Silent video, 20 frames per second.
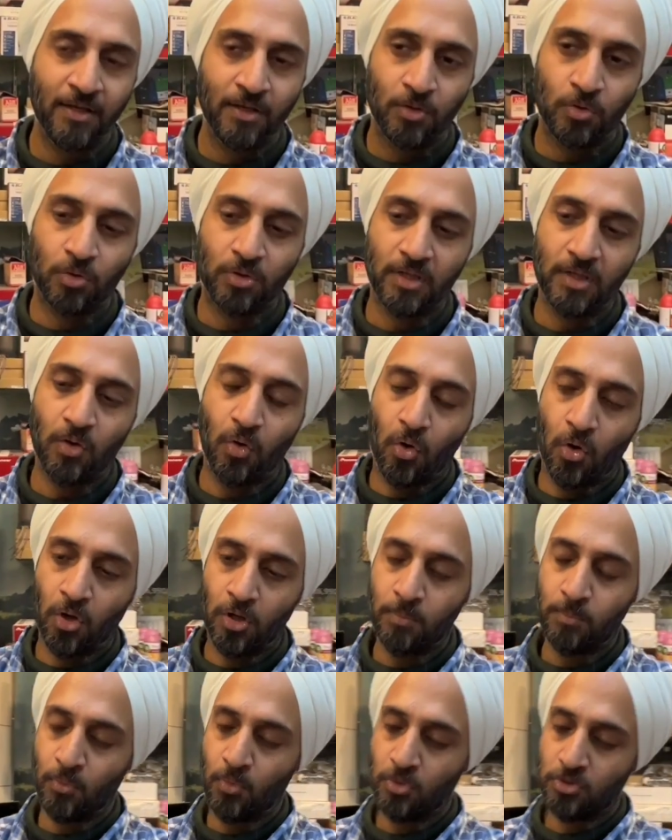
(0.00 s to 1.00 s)
क्योंकि
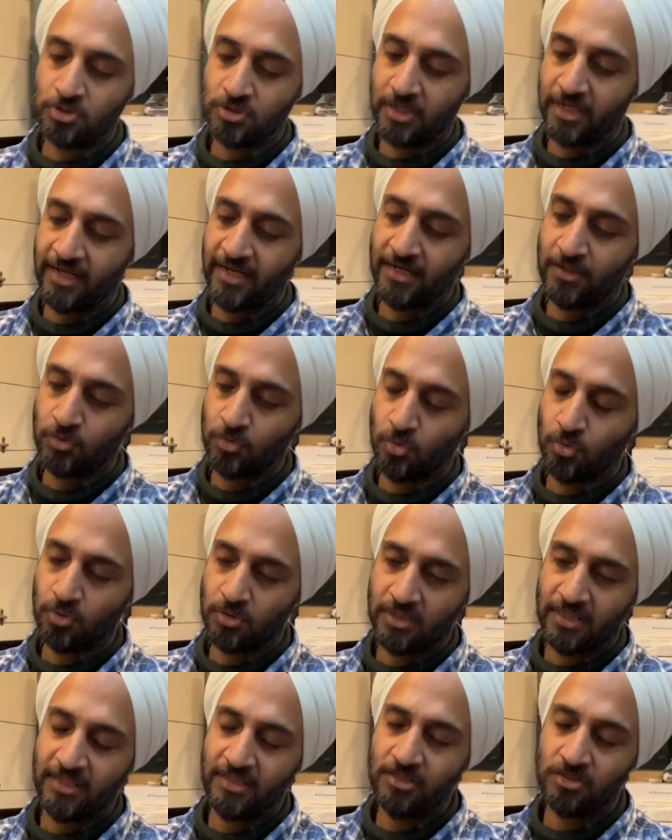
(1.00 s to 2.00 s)
ऑलमोस्ट एक दो
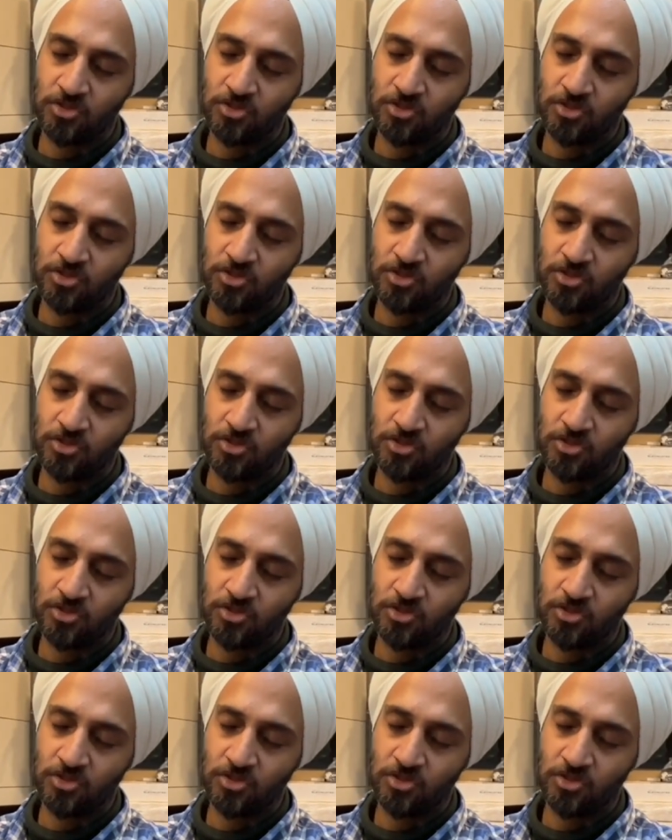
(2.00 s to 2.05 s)
तीन